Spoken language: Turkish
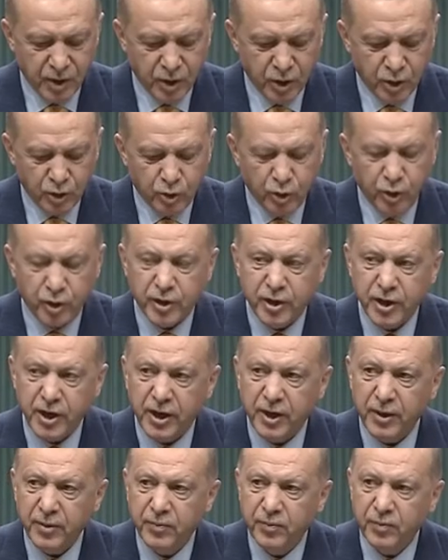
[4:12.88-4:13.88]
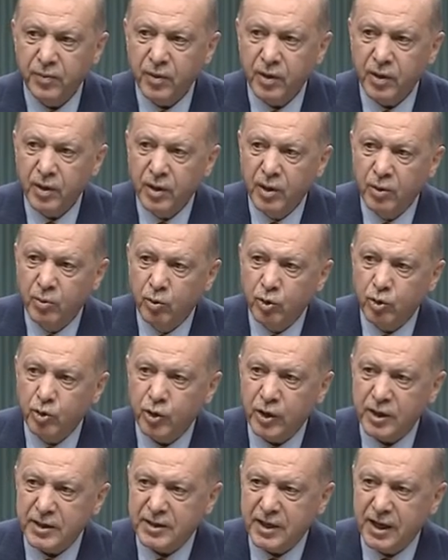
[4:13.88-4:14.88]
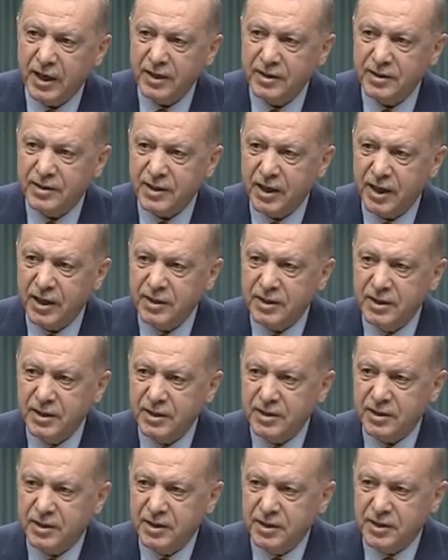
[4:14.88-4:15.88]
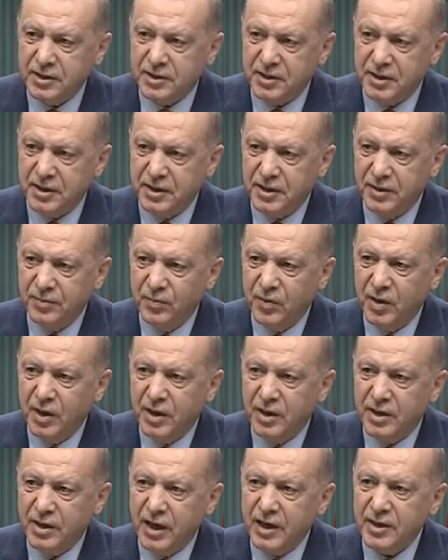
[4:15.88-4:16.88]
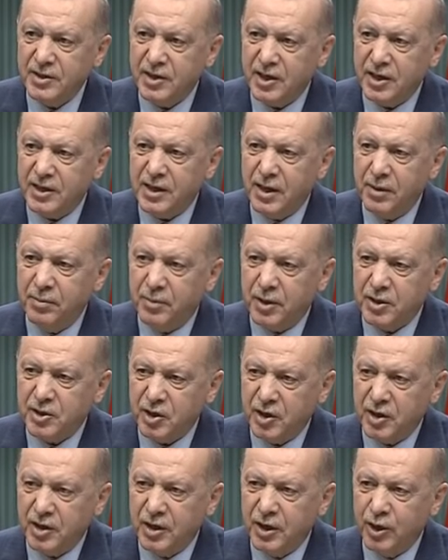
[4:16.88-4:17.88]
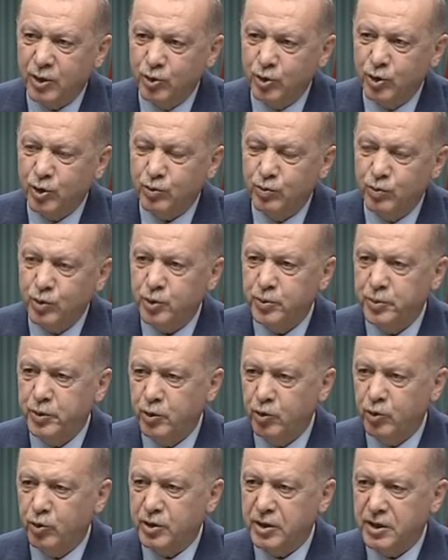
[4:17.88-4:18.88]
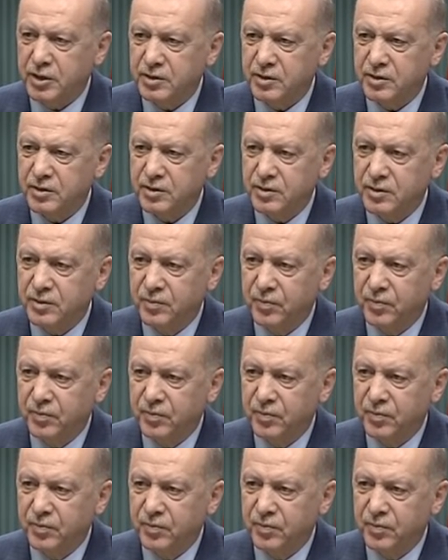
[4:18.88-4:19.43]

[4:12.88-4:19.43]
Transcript: Türkiye bu küresel salgın krizini gerçekten başarıyla yürütmüş bir ülkedir.